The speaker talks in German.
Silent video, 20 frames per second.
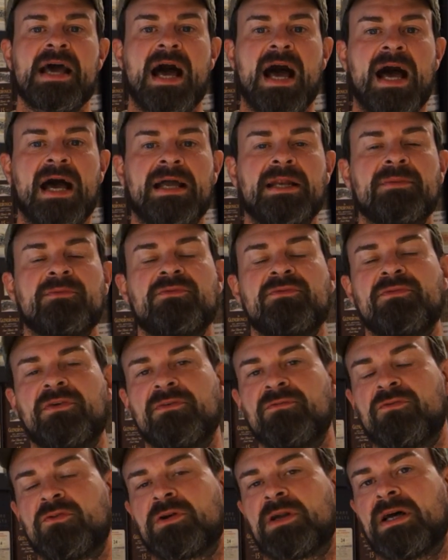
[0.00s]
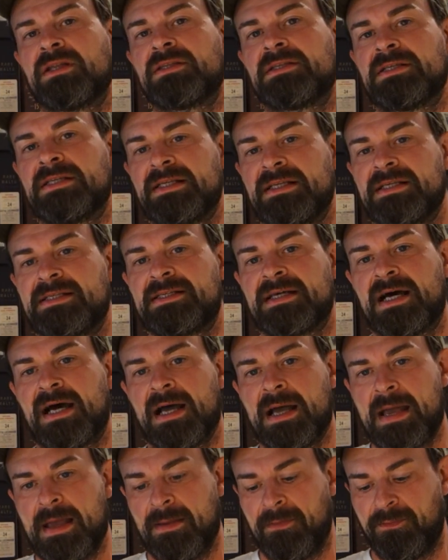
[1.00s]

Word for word: einem 500 Liter